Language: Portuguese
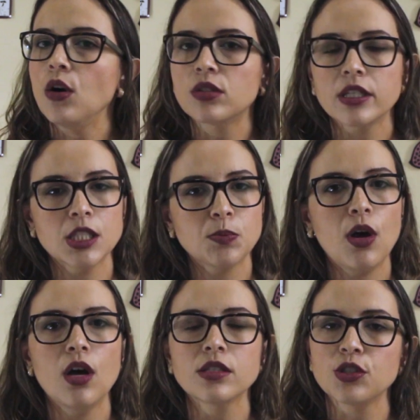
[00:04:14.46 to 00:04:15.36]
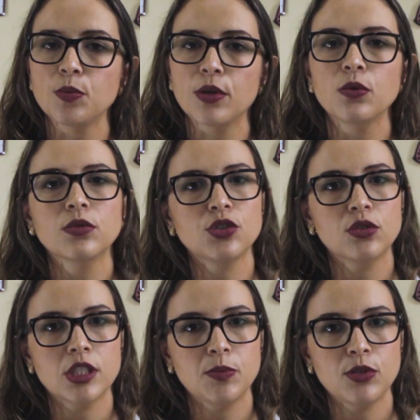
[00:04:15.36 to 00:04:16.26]
outras respostas, de perguntas de
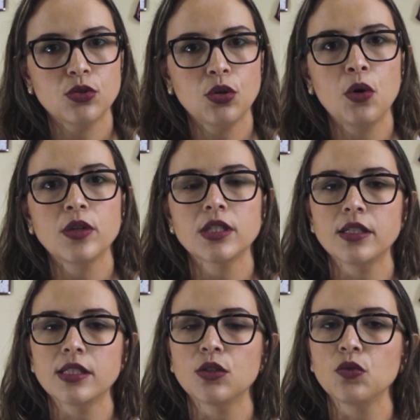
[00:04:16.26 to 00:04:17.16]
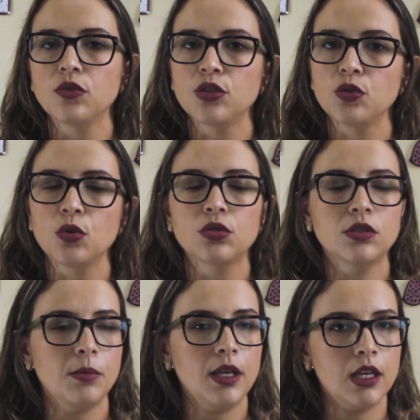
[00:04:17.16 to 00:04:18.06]
outras pessoas. Às vezes a dúvida de outro
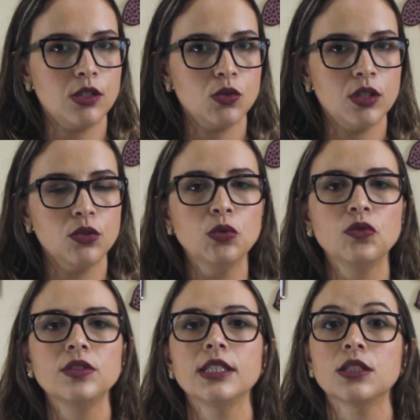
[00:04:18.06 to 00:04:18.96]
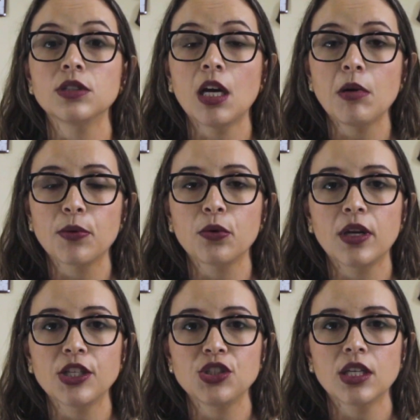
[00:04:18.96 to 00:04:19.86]
também é a sua dúvida, então dá uma
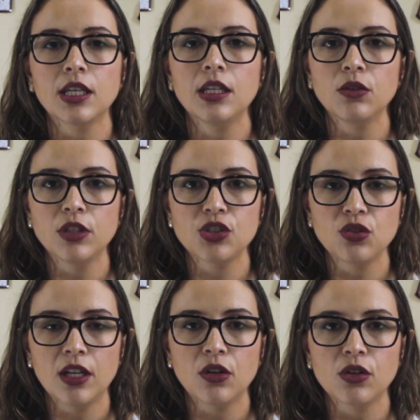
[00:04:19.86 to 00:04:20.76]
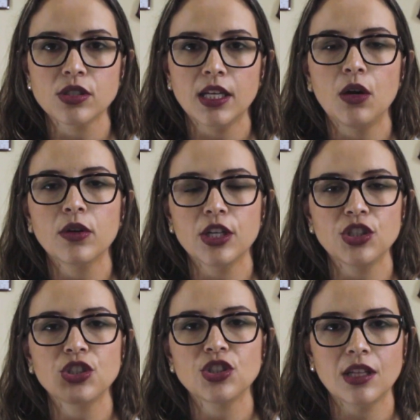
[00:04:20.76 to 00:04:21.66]
procuradinha aqui, não deixe de olhar no nosso canal que a
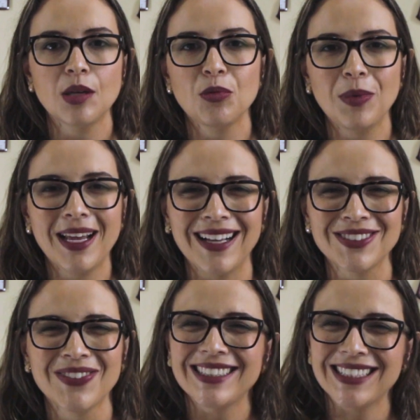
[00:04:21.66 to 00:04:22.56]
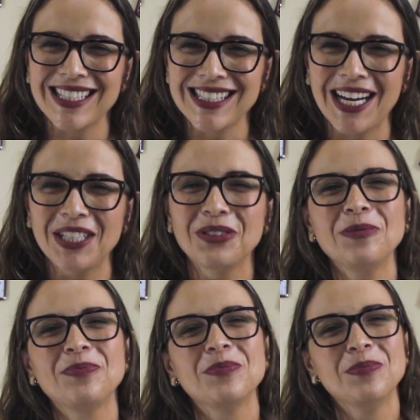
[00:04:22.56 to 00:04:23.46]
gente já tem publicado. Tá certo?
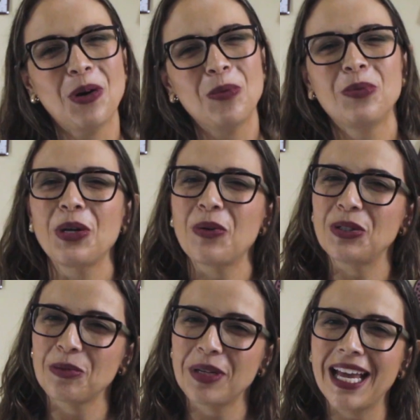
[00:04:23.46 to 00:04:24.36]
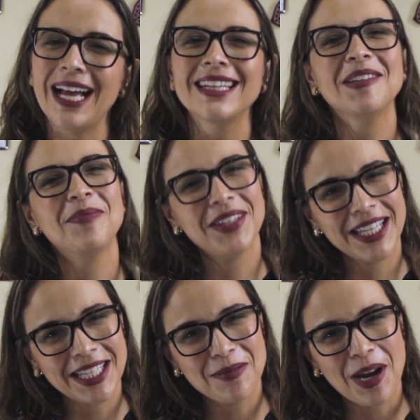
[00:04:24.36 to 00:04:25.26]
Bom, por enquanto, obrigada e até